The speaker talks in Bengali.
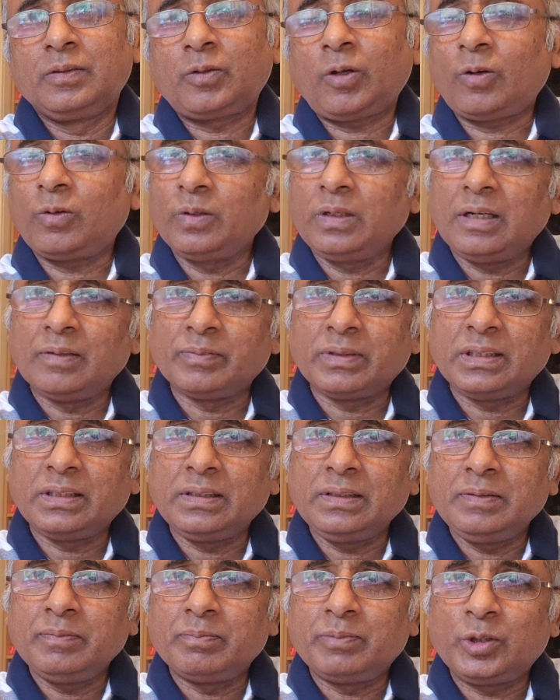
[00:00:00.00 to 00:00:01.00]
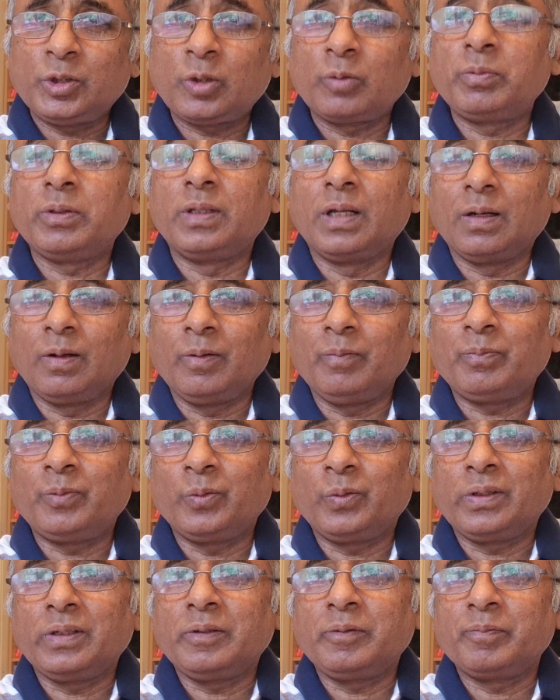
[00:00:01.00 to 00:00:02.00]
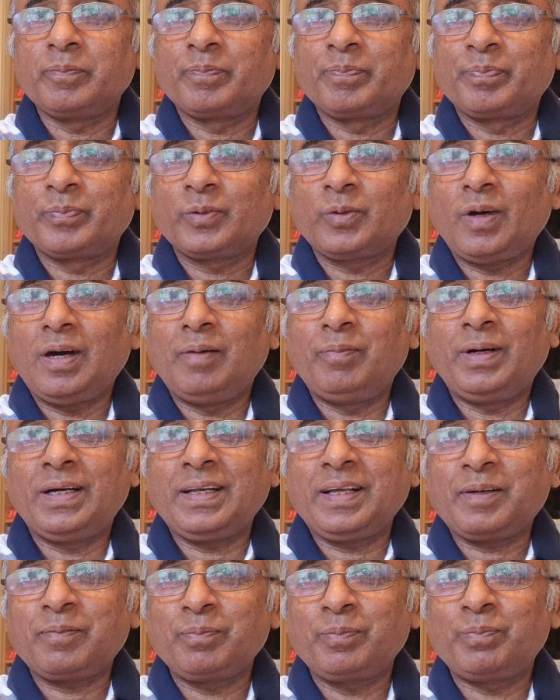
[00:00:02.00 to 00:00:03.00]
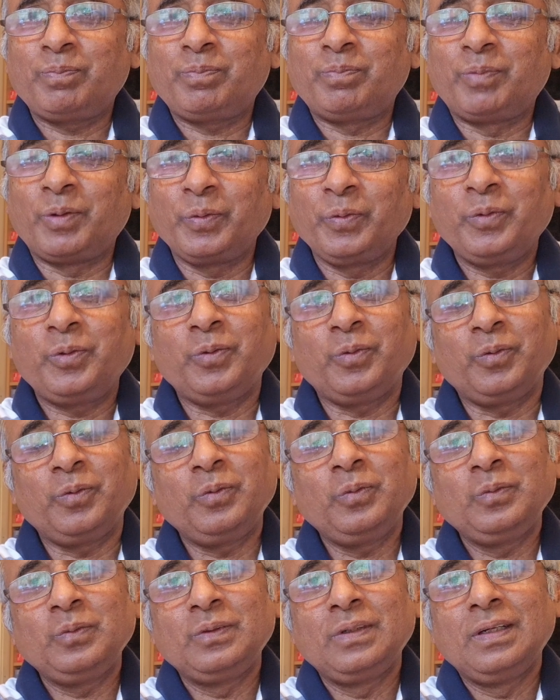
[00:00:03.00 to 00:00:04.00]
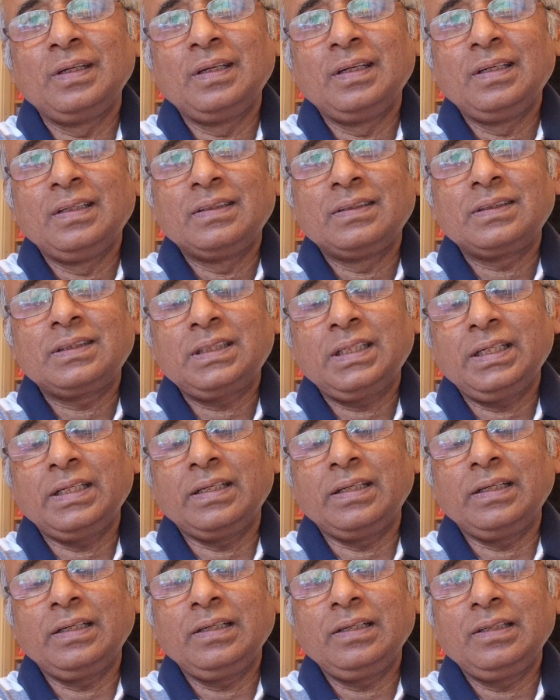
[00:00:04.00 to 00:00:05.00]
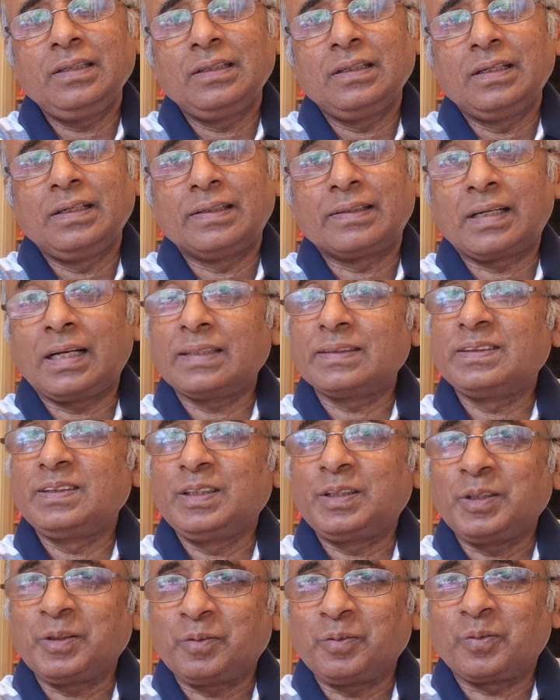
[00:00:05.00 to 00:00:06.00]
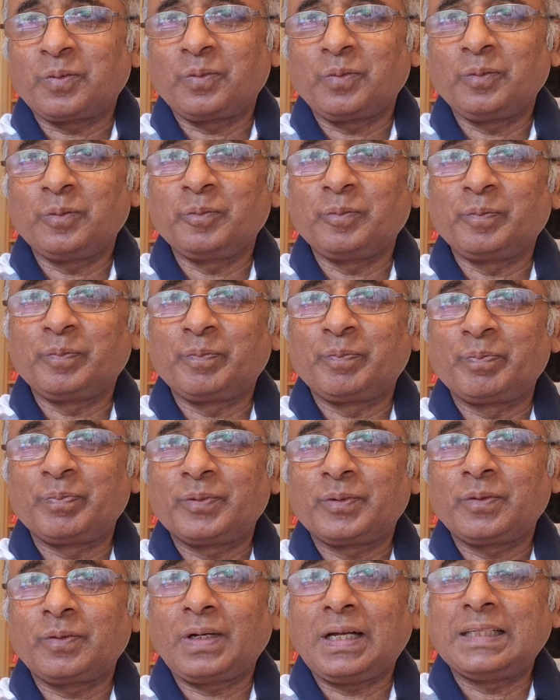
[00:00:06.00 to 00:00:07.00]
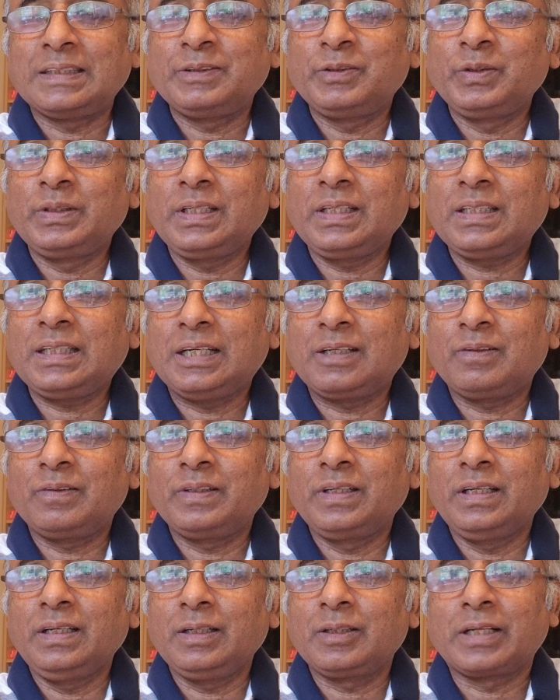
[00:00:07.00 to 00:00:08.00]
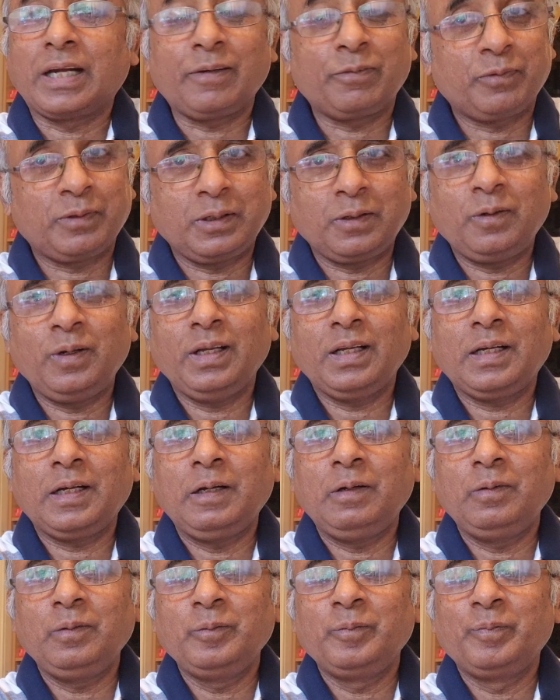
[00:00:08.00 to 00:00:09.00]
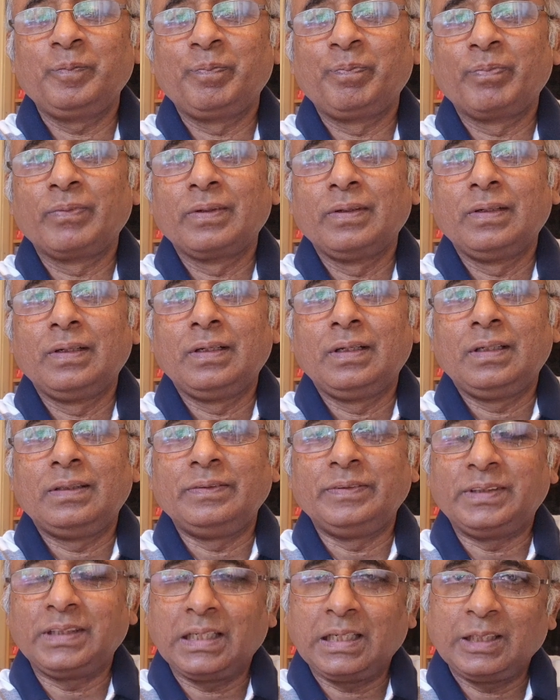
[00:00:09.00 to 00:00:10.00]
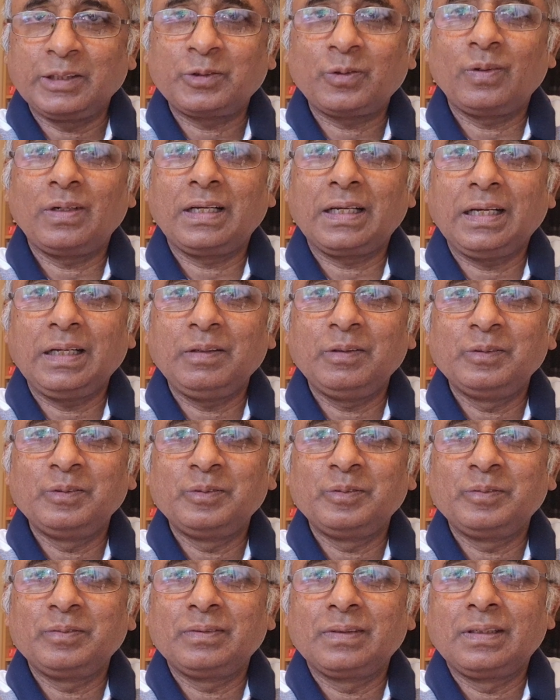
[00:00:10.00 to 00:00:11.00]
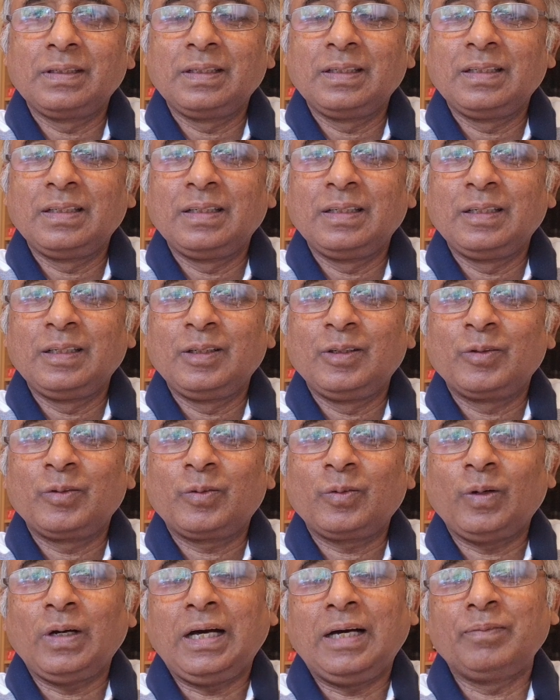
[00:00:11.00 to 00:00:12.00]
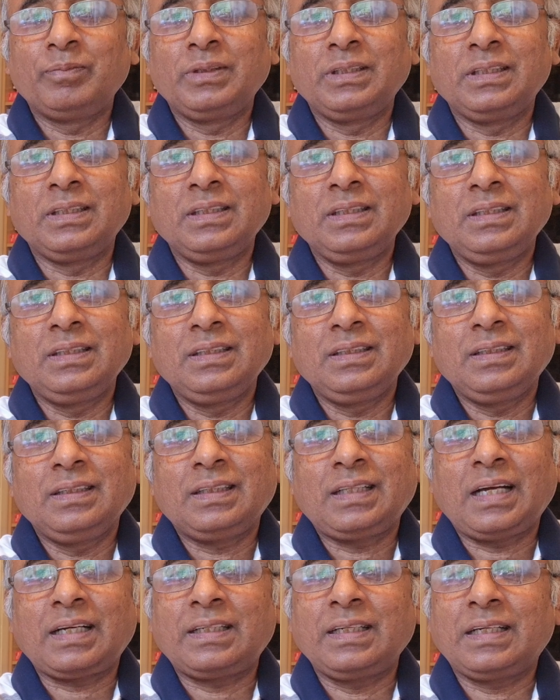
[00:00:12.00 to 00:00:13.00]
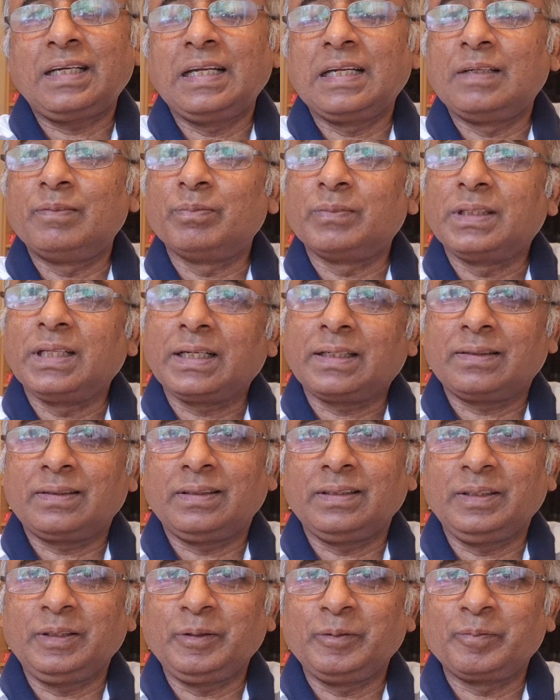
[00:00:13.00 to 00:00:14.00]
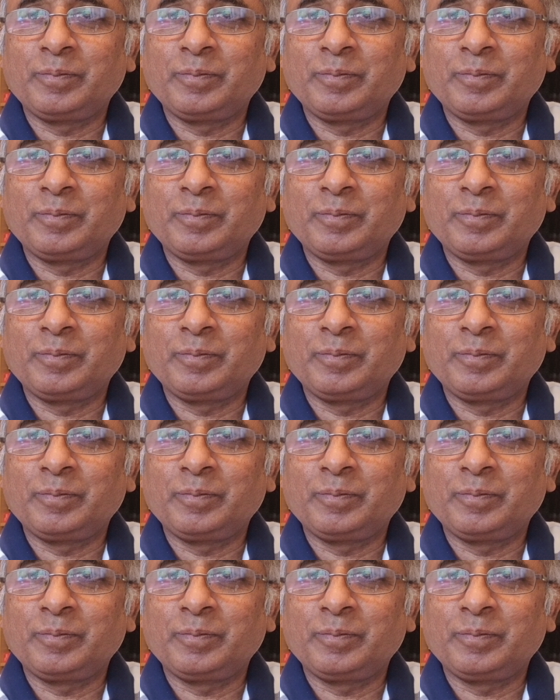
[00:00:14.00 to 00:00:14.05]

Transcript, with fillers: তখন আমি বিশ্ববিদ্যালয়ে পড়ি তো আমার এক বন্ধু সে রাজনীতি করত তো রাজনীতির কারণে গ্রেফতার হয়ে গেল জেলে চলে গেল তো আমি তাকে গেলাম দেখতে